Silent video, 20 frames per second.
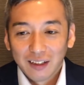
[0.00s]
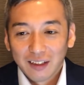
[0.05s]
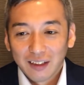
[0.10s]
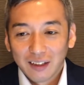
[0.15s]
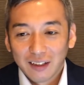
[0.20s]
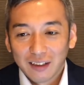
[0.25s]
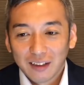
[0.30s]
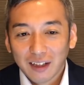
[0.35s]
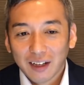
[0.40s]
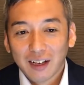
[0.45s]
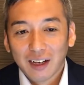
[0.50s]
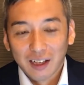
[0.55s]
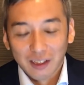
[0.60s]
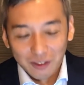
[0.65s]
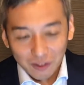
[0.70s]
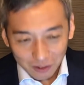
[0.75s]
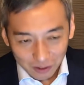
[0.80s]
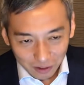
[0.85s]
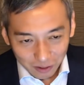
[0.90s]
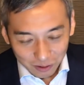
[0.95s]
えだか
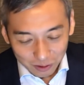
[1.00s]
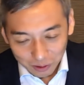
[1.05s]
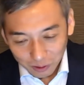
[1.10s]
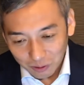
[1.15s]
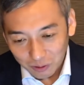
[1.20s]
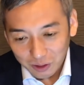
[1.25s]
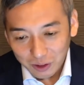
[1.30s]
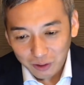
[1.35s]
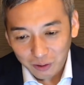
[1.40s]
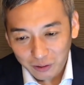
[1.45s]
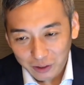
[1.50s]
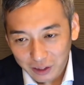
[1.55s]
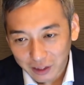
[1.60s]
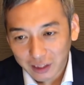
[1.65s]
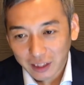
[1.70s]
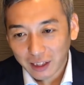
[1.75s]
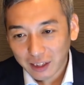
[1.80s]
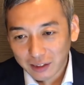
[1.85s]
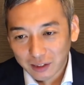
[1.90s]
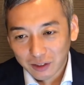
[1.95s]
らといってその人を否
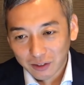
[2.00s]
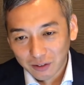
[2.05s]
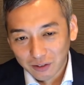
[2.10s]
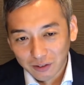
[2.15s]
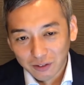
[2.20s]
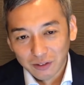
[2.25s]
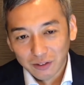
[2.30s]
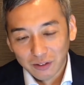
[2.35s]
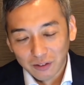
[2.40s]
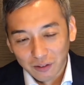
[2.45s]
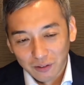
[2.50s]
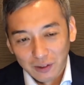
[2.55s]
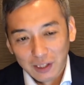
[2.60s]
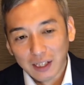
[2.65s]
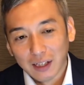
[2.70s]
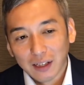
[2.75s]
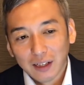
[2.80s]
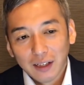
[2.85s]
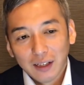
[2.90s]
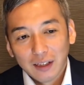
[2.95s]
定するの
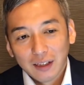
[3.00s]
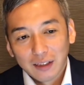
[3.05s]
は